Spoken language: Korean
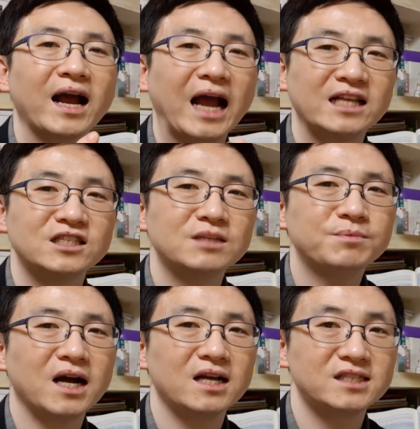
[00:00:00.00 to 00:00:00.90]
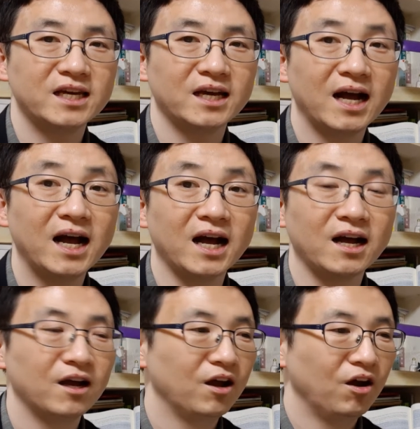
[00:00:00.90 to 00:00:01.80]
간접 강제가
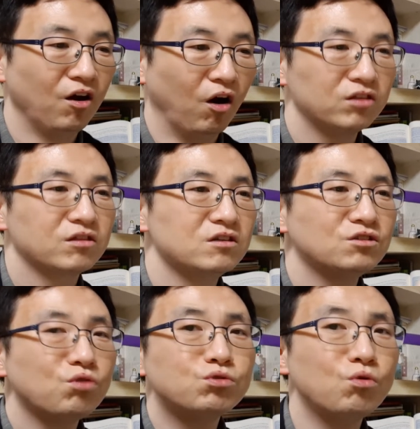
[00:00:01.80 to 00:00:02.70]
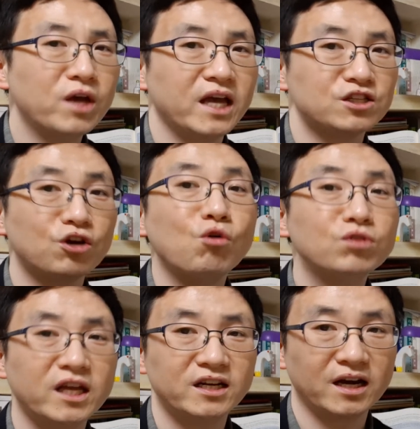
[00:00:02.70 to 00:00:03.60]
어떤 소송에
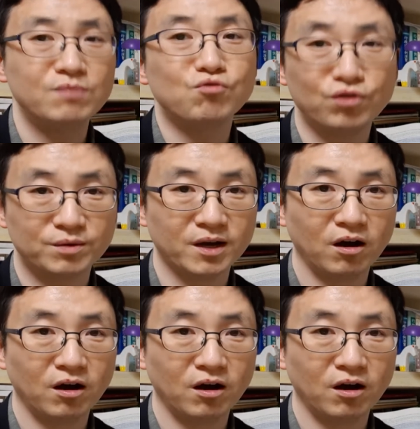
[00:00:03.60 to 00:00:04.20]
적용되는가를 묻고 있는 거야.